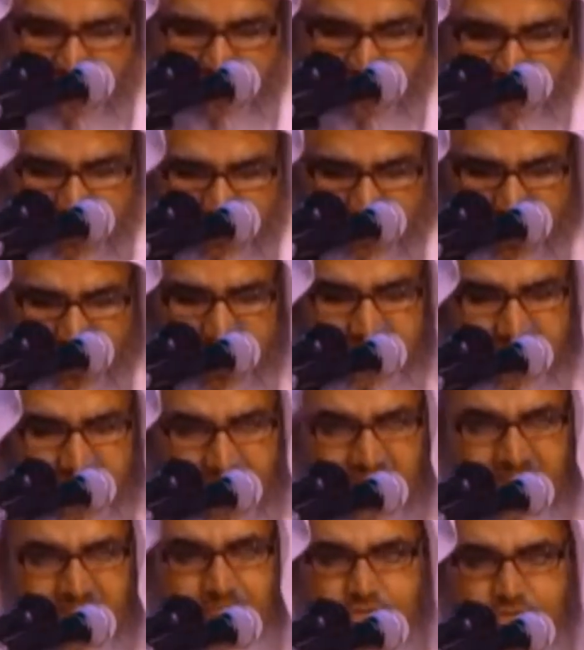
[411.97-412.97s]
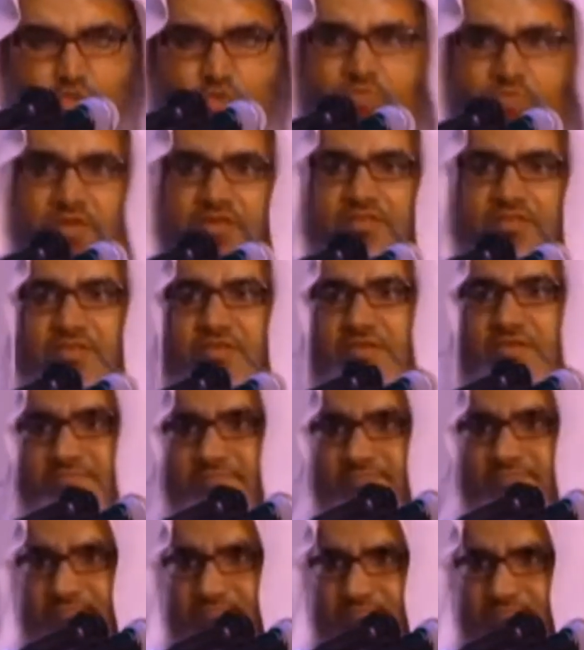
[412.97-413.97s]
छा जाती है
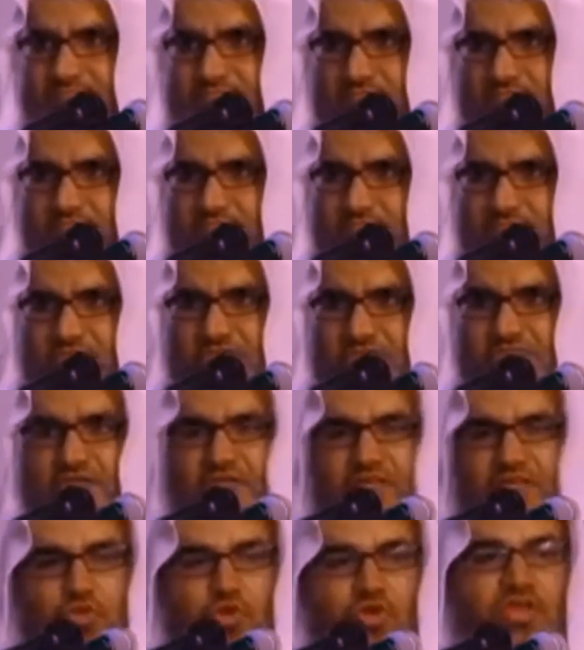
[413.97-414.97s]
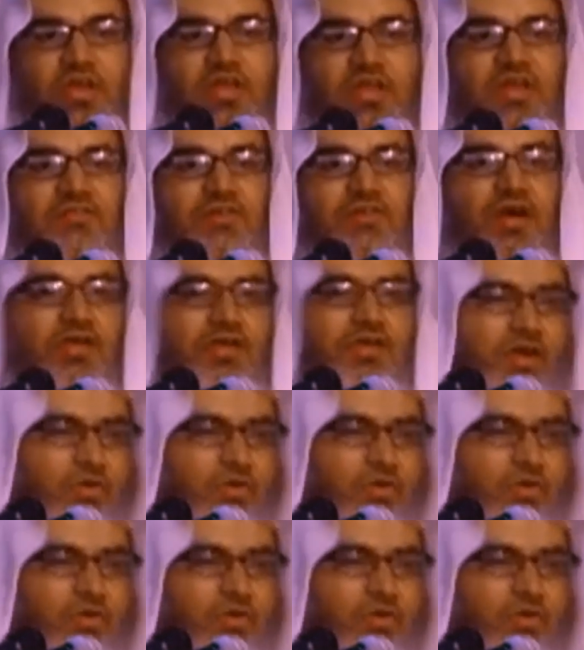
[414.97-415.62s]
उनकी पेशानी सुकड़ जाती